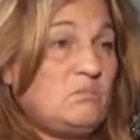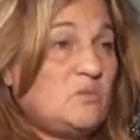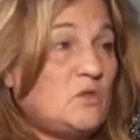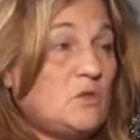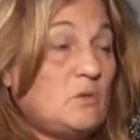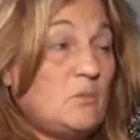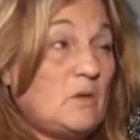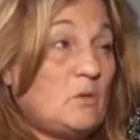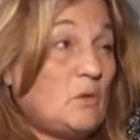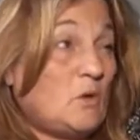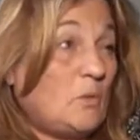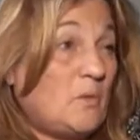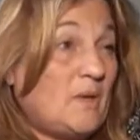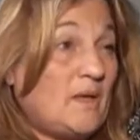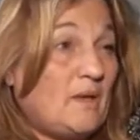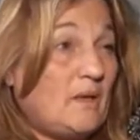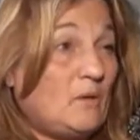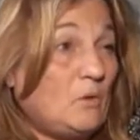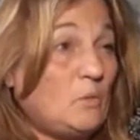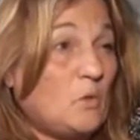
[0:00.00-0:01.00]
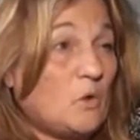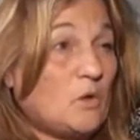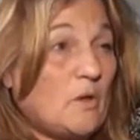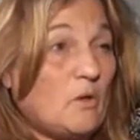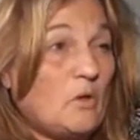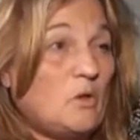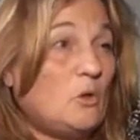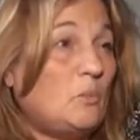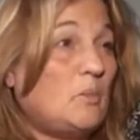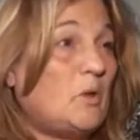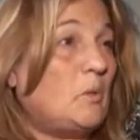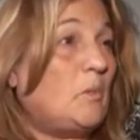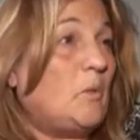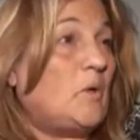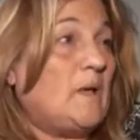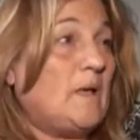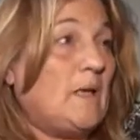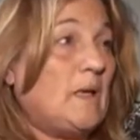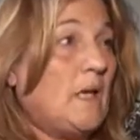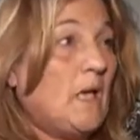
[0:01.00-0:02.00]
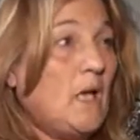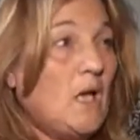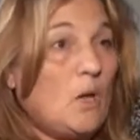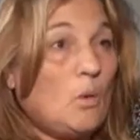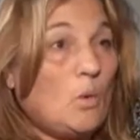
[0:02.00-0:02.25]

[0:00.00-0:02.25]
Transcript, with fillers: yo no me acuerdo bien el número redondo, pero ponerle